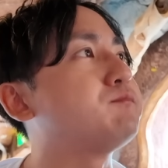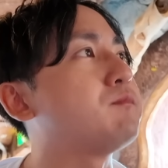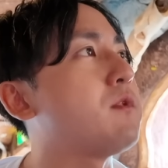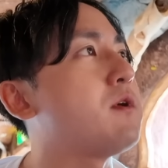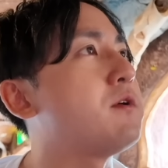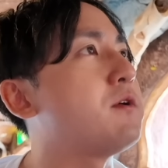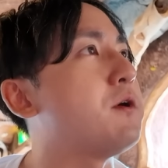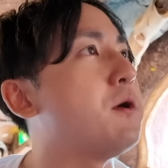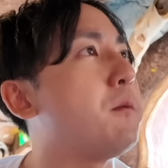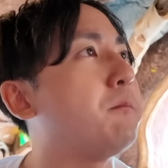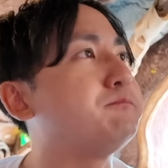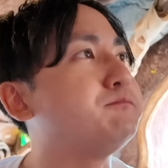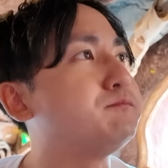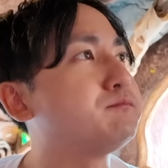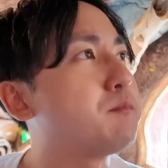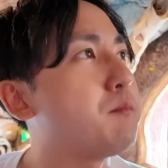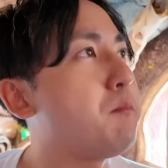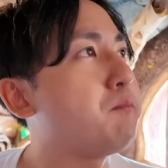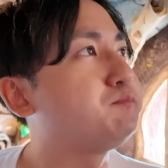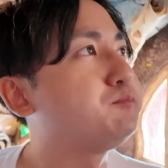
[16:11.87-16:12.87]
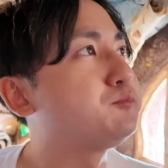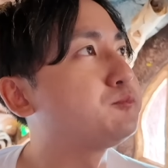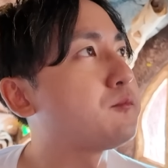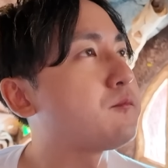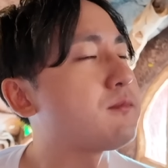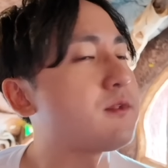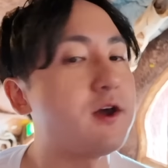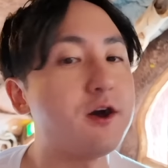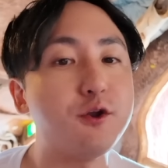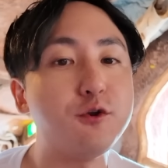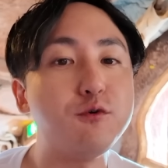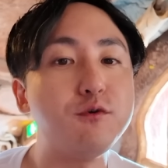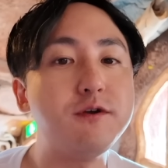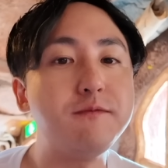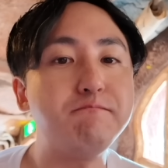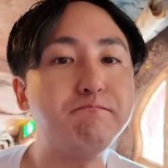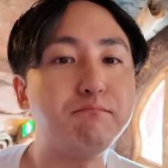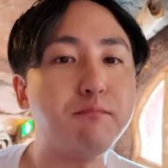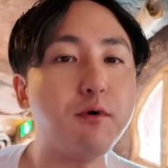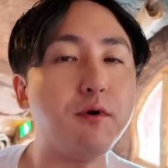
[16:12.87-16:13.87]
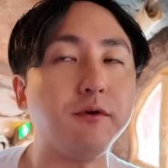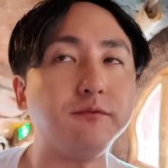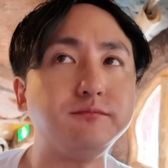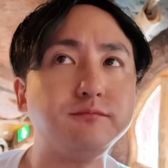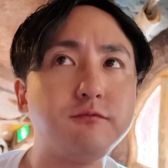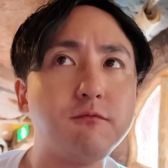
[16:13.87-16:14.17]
なんかハロウィンっぽい